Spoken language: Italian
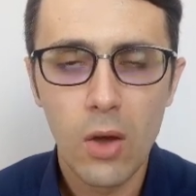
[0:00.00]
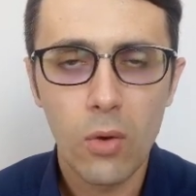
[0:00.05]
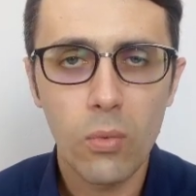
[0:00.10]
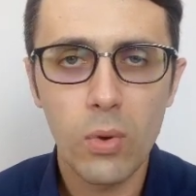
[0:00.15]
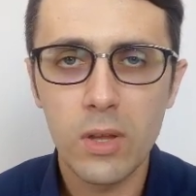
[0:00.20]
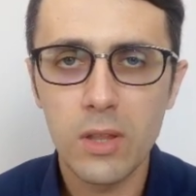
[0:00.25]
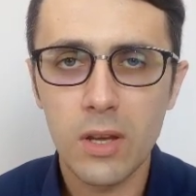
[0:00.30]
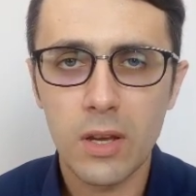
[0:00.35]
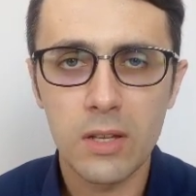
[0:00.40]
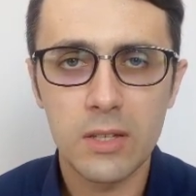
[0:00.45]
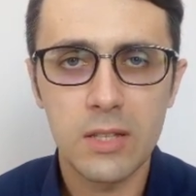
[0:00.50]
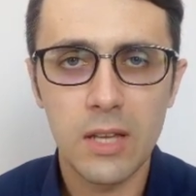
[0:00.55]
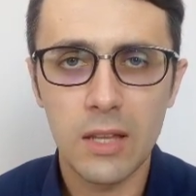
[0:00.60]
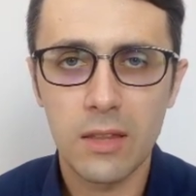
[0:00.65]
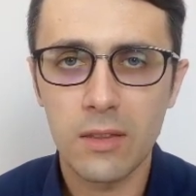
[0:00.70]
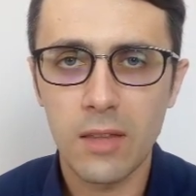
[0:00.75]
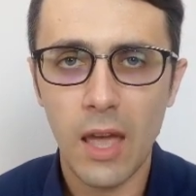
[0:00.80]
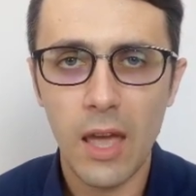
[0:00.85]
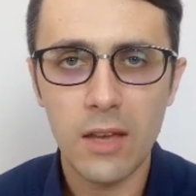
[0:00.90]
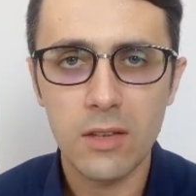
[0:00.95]
Quindi che sia
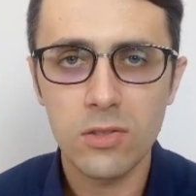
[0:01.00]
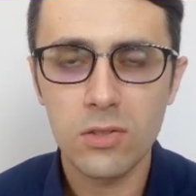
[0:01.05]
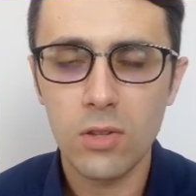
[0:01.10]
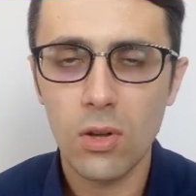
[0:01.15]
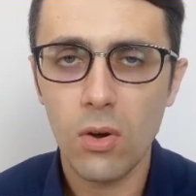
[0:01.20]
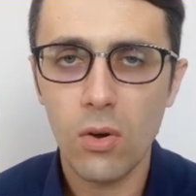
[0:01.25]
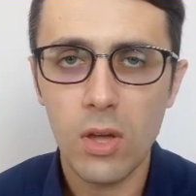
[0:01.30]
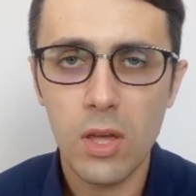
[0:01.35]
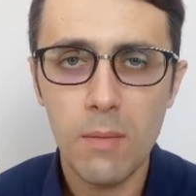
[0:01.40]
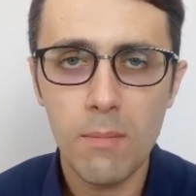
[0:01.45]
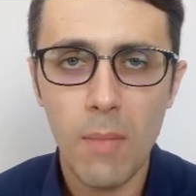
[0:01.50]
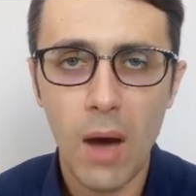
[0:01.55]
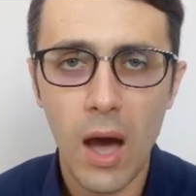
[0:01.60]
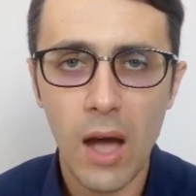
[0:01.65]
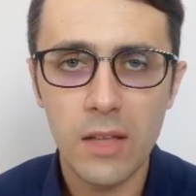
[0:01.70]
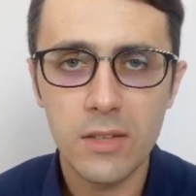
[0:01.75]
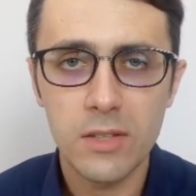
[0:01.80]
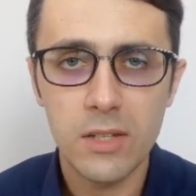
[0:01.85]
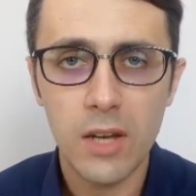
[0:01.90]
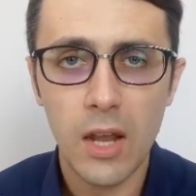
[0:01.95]
testo,
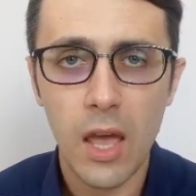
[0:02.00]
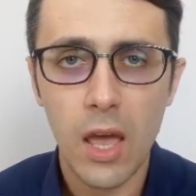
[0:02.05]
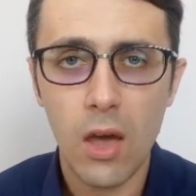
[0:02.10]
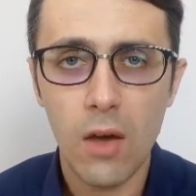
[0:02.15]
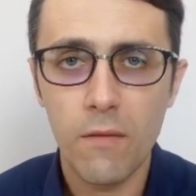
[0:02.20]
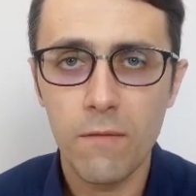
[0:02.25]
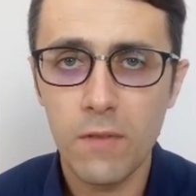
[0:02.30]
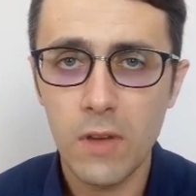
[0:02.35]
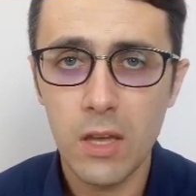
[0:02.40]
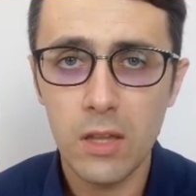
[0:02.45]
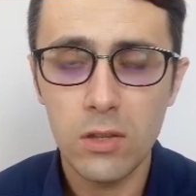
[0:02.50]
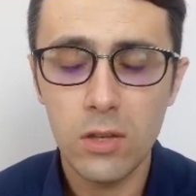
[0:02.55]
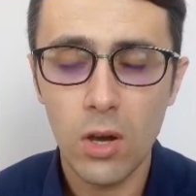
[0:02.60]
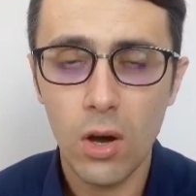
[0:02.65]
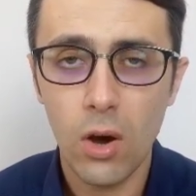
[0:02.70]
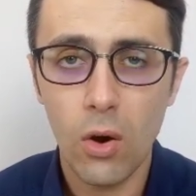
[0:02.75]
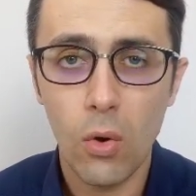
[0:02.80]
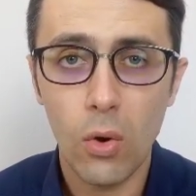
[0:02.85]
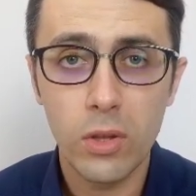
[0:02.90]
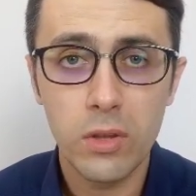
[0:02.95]
immagine,
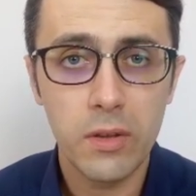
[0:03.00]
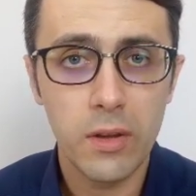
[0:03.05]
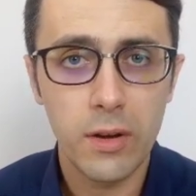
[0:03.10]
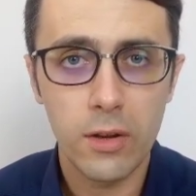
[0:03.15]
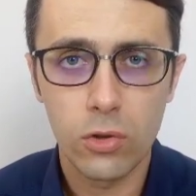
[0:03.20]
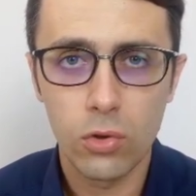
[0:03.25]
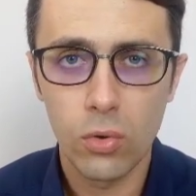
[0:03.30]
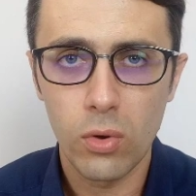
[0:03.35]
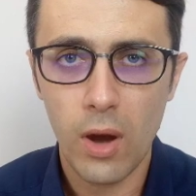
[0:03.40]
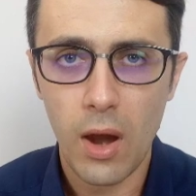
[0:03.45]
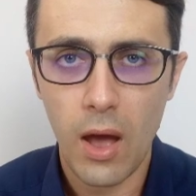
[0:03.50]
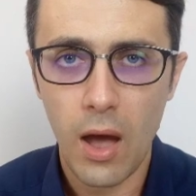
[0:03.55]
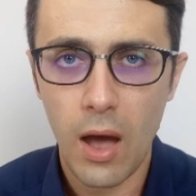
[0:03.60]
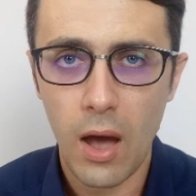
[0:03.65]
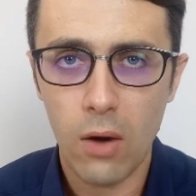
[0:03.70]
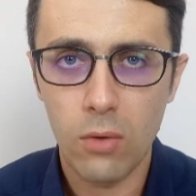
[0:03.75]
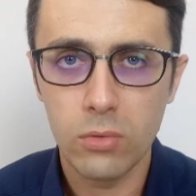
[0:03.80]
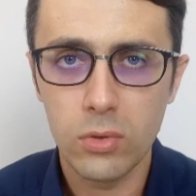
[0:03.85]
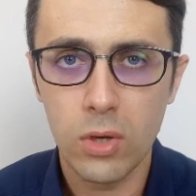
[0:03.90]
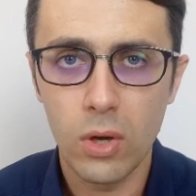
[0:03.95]
video o addirittura
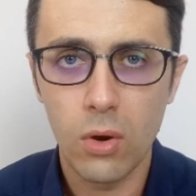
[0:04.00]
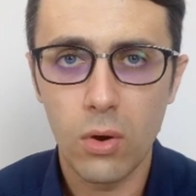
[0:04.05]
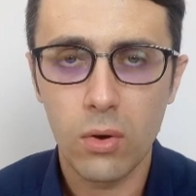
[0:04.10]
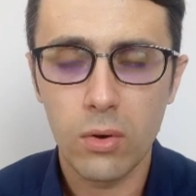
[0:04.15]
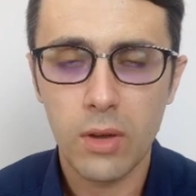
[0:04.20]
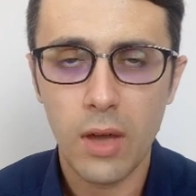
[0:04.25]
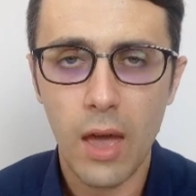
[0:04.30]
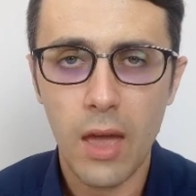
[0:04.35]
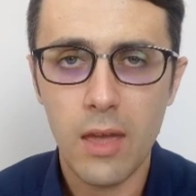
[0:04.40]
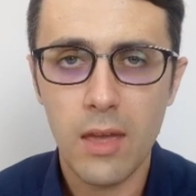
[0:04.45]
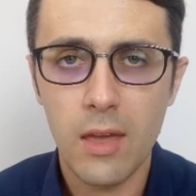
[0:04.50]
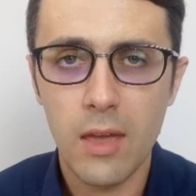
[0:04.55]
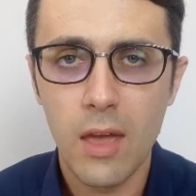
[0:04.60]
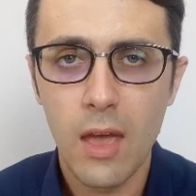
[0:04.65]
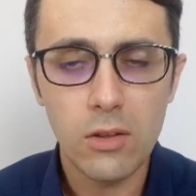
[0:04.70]
audio, ok?